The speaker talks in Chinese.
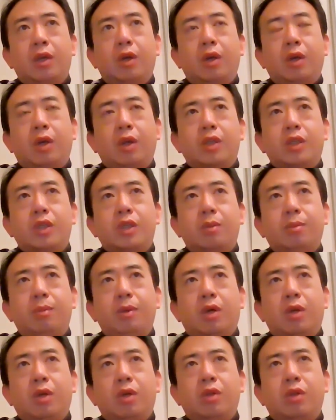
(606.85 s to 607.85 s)
有个寺
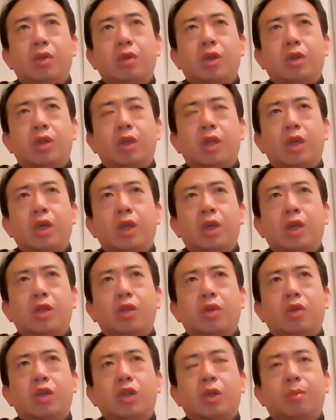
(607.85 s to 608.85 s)
庙叫是那个
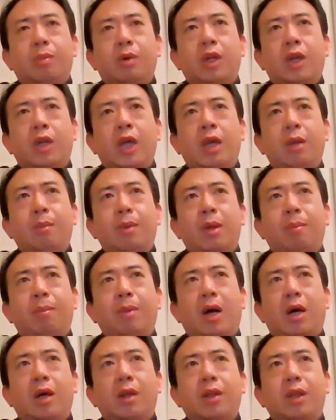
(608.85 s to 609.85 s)
叫什么雷门
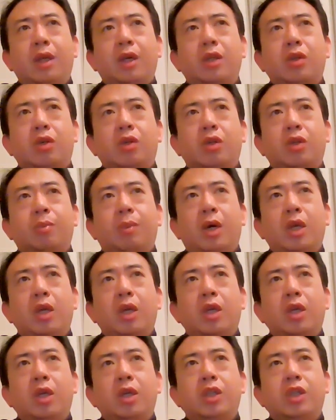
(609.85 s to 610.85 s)
嘛，那个叫什么
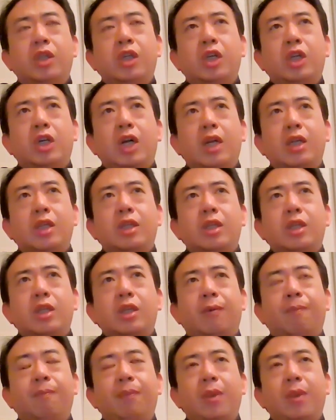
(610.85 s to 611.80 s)
金山寺，